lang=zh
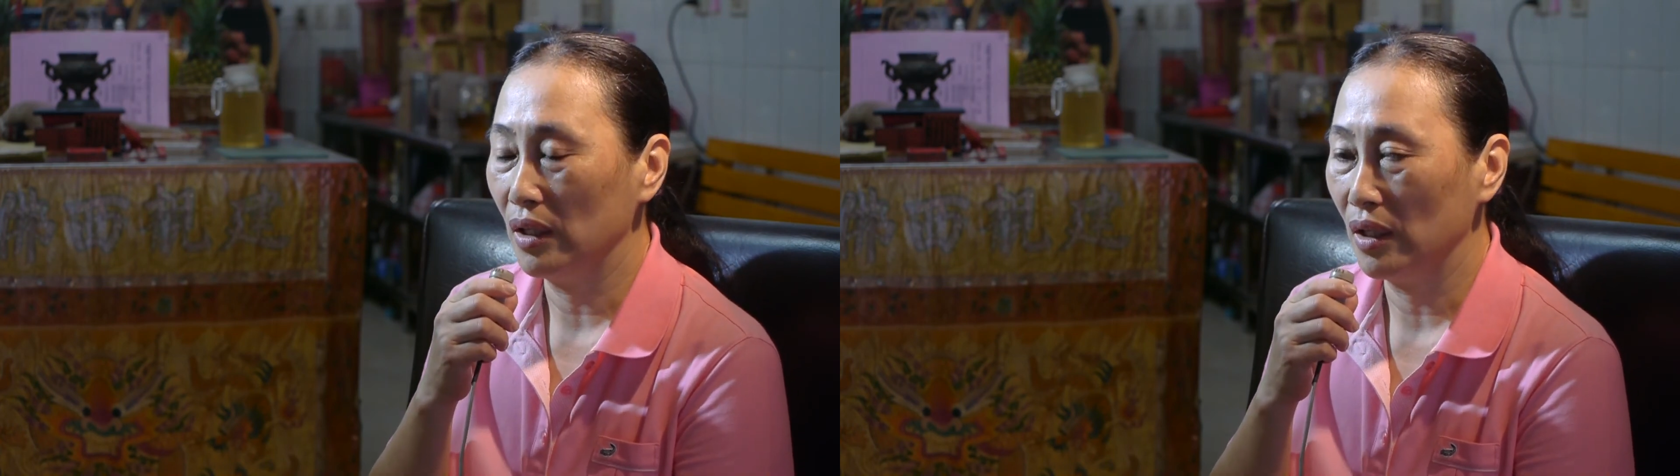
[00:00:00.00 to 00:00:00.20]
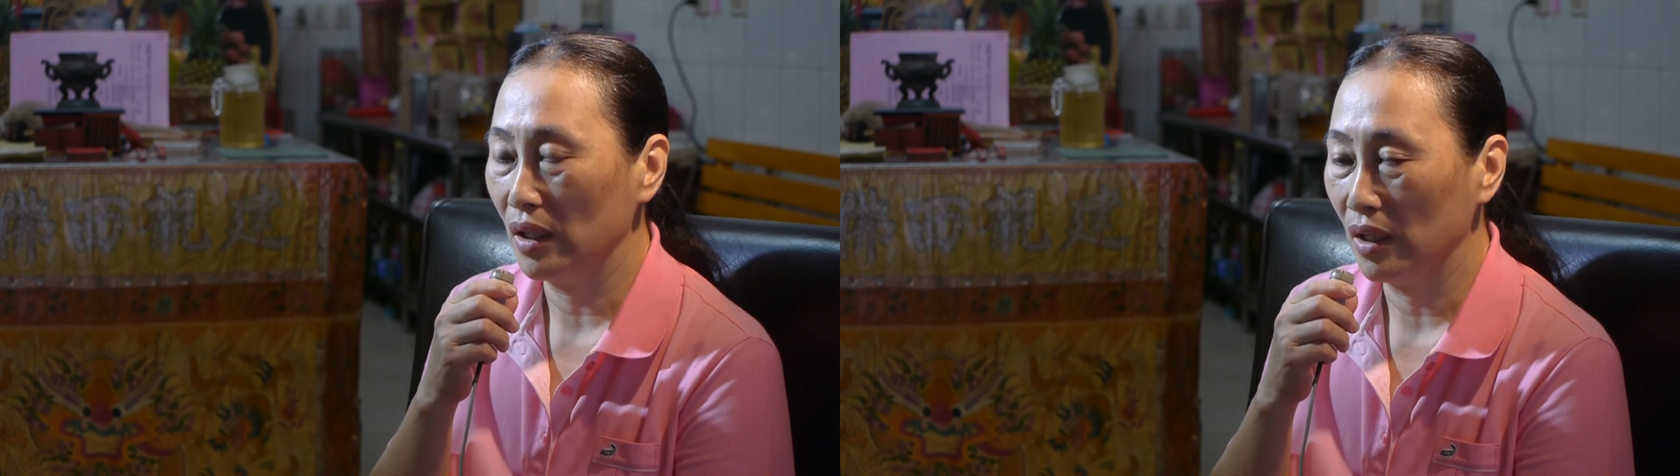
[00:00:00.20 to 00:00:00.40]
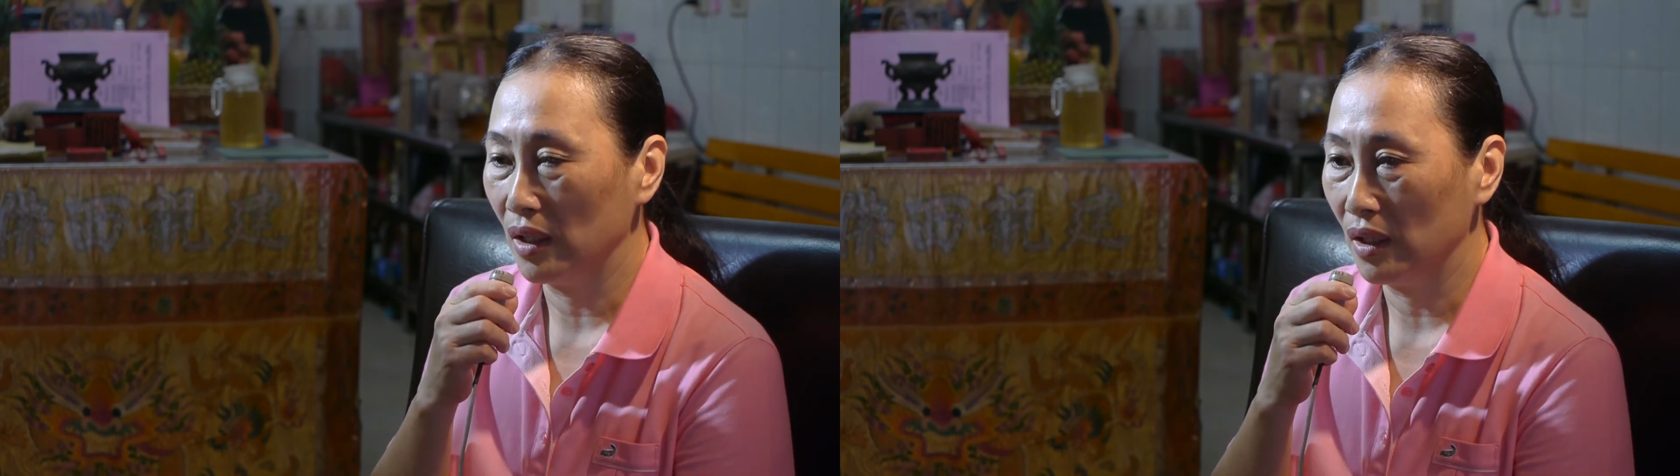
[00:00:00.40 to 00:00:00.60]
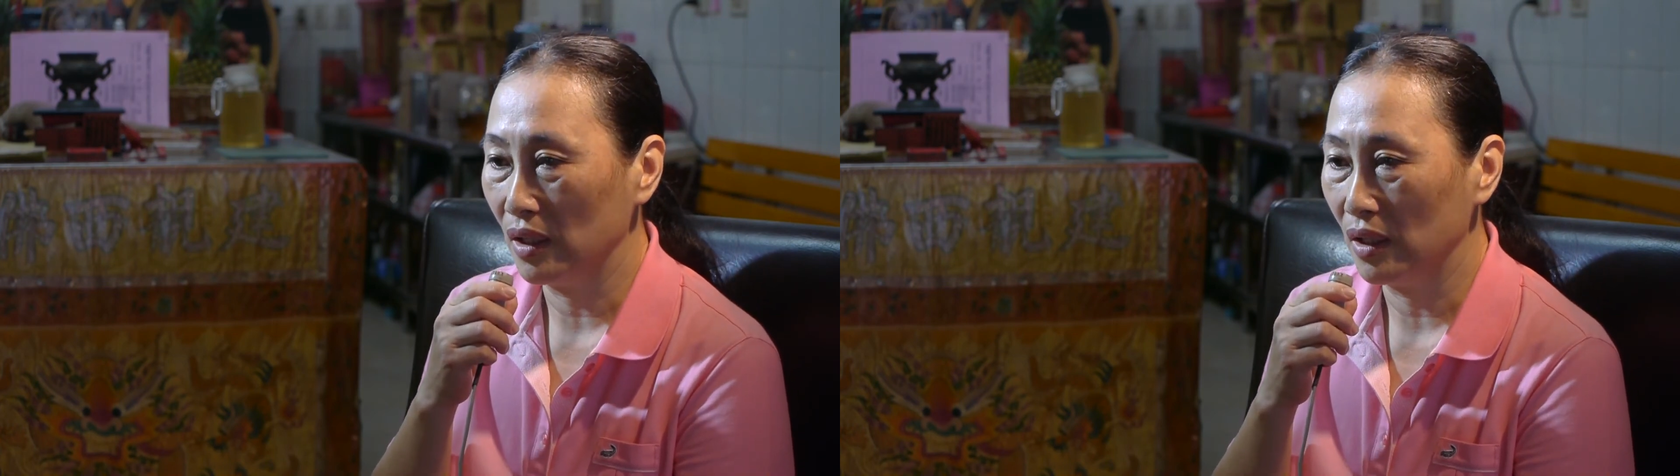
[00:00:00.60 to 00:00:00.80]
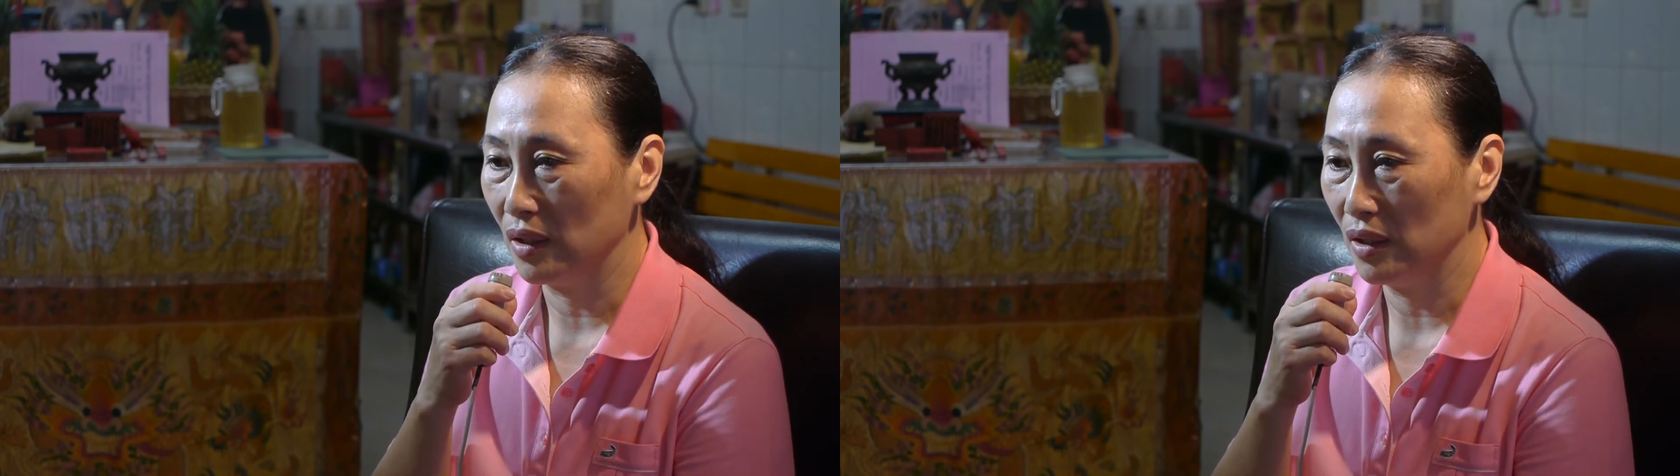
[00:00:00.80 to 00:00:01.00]
迄
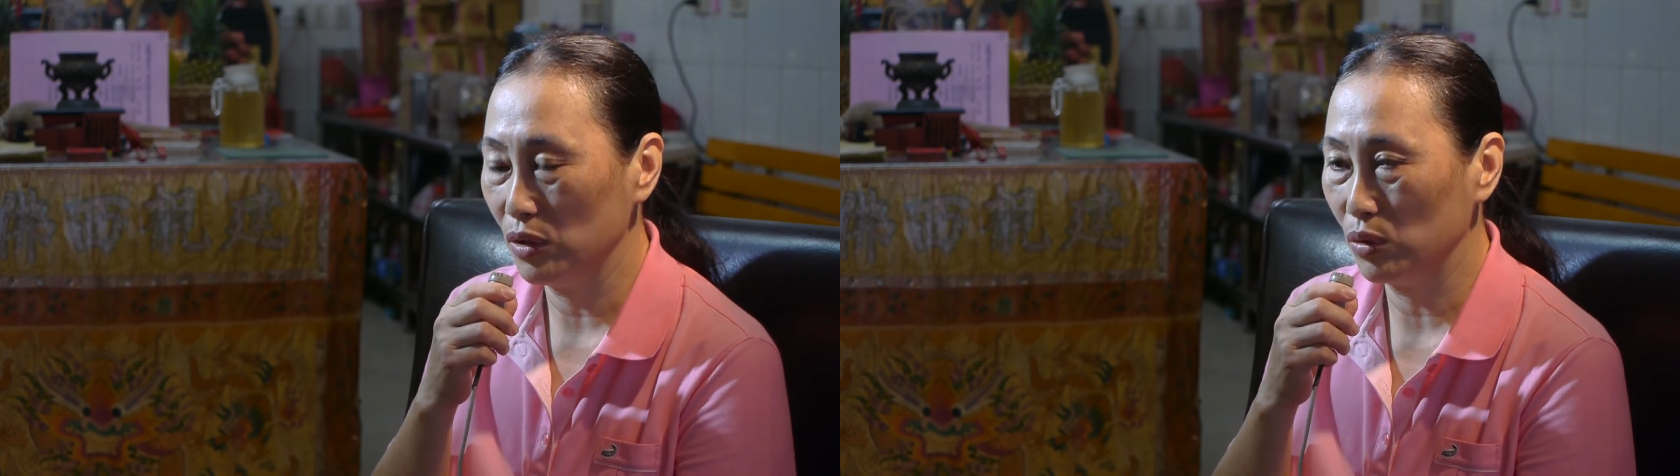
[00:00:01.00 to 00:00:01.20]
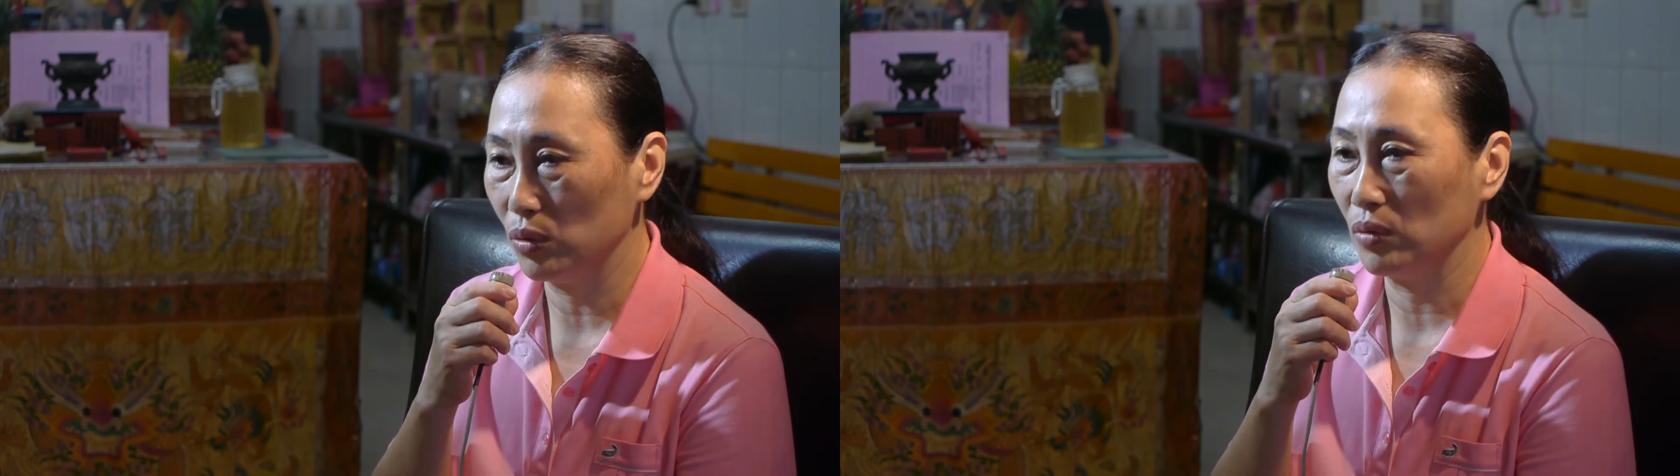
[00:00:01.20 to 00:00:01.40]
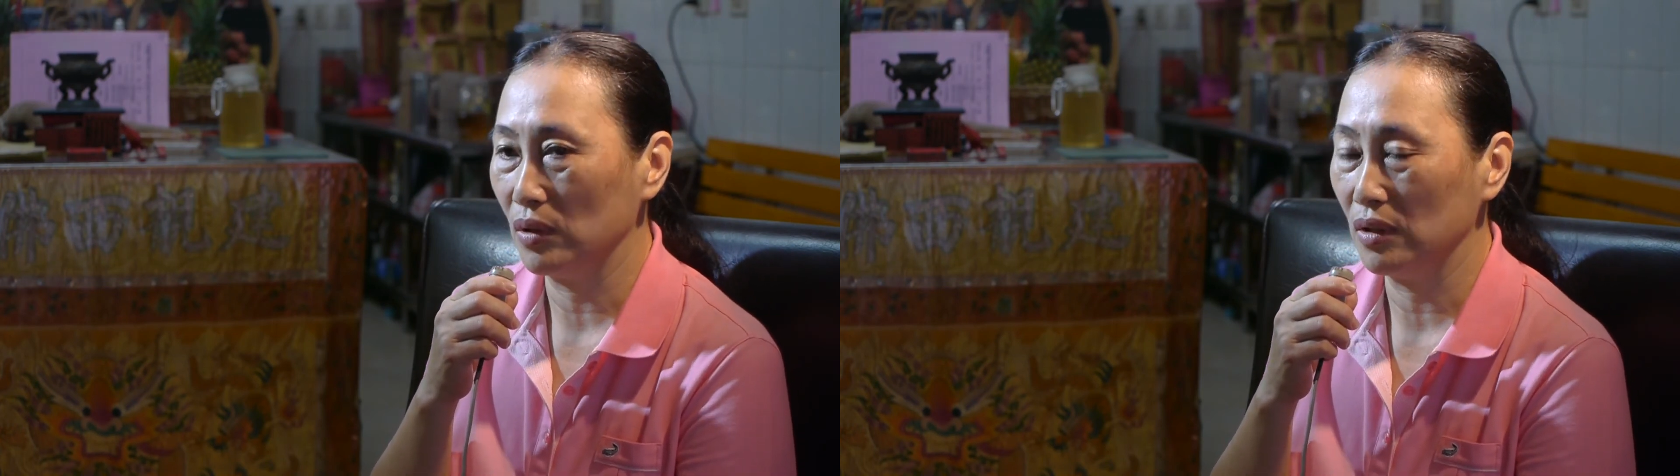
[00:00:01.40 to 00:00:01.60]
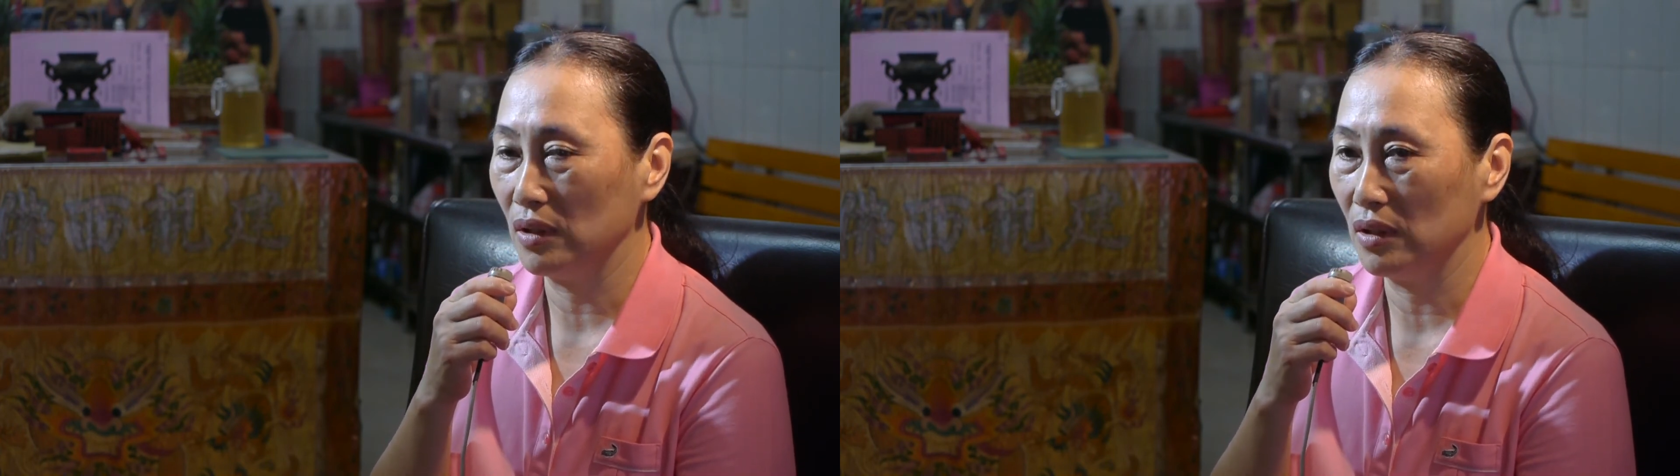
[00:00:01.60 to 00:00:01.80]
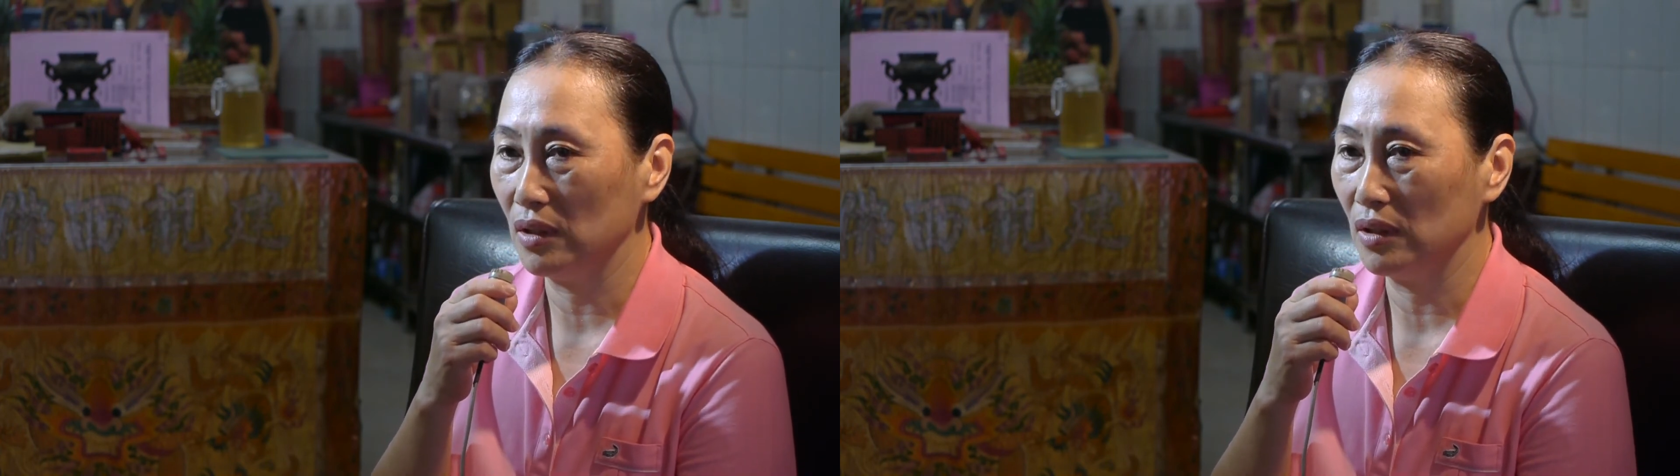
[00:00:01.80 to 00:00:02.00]
个意思就
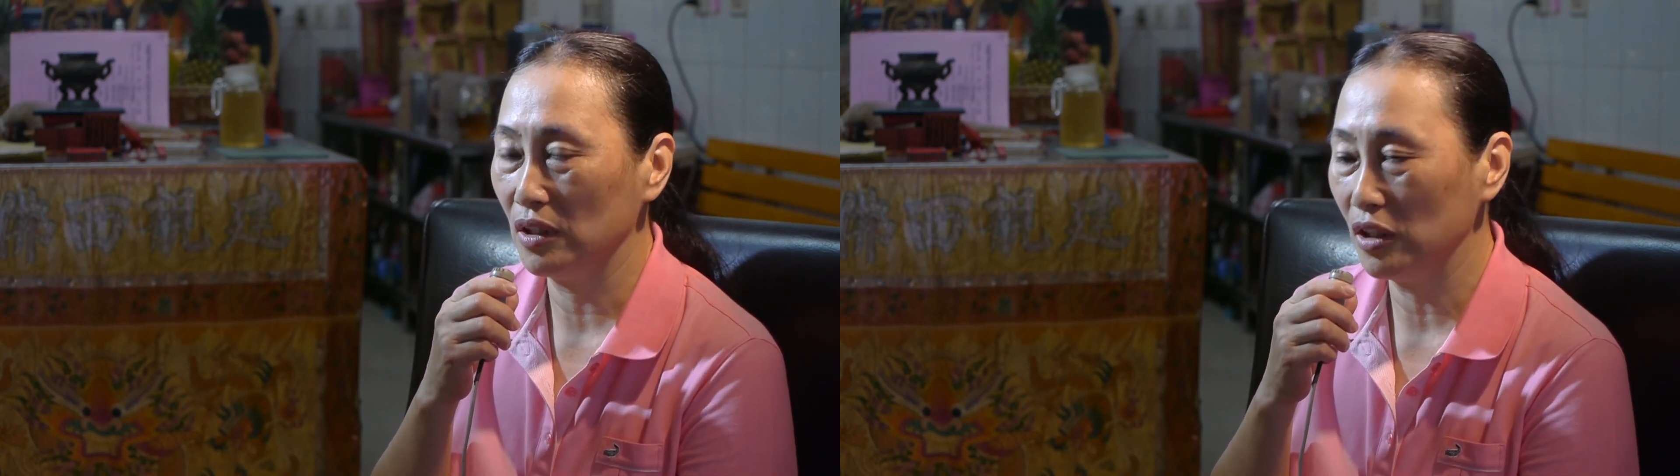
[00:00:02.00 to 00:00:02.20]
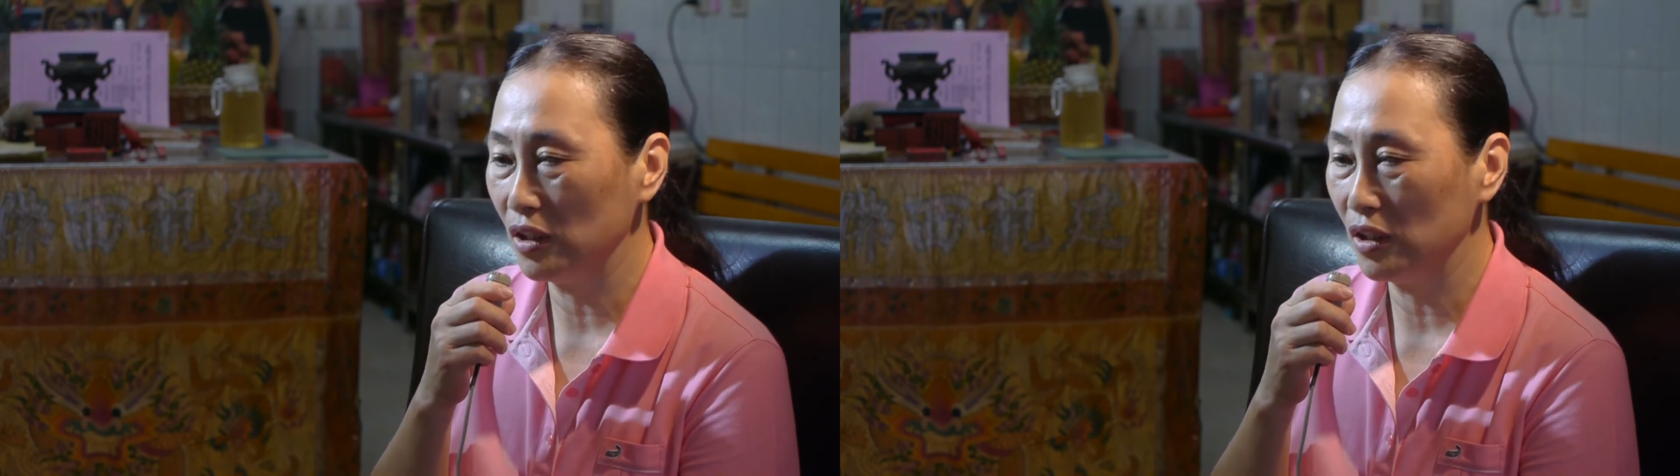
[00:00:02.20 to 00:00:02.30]
是，只